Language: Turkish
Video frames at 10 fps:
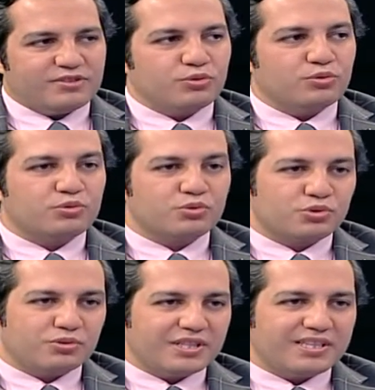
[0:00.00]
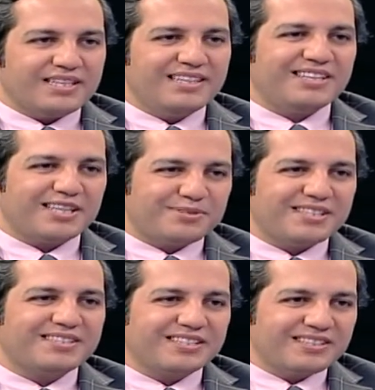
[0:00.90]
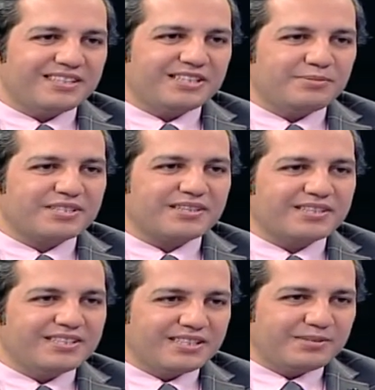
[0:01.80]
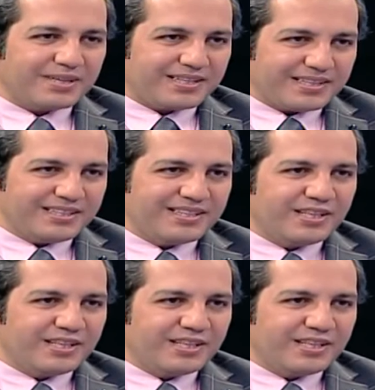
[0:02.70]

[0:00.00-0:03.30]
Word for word: ve ultrasonda ilk kalp seslerini dinlettiğimiz andan itibaren